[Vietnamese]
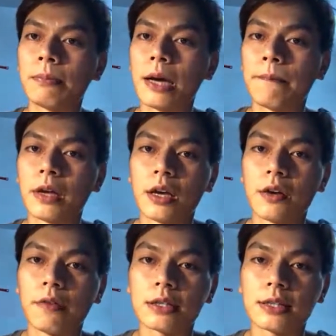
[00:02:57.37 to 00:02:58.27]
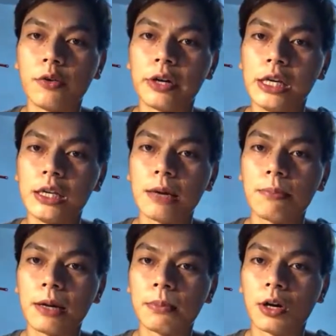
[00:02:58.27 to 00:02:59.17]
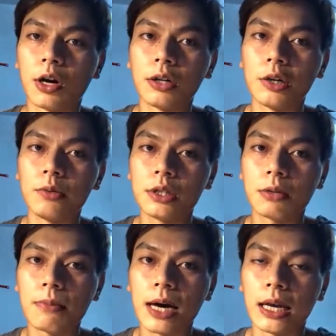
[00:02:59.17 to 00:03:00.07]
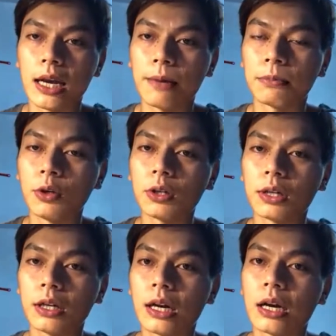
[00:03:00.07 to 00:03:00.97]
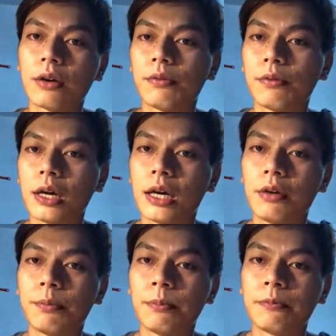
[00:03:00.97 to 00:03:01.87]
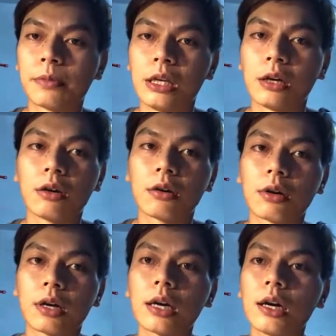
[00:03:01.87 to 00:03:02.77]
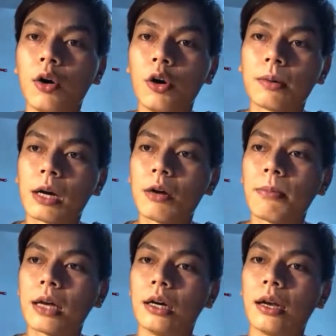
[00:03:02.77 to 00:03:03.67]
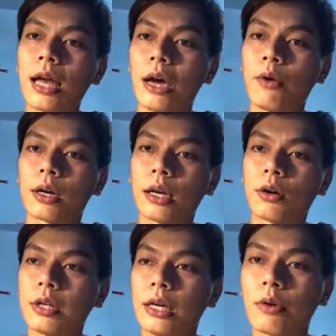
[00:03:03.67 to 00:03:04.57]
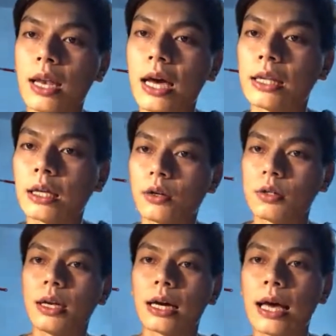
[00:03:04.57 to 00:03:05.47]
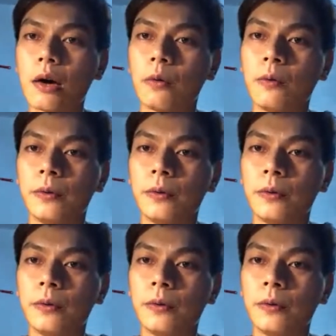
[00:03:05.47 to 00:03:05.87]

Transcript: năm ừ. và ừ. sau khi 5 năm đó nếu như các bạn làm tốt thì cái cơ hội mà các bạn ở lại hoặc là có thể quay lại Nhật nó rất là cao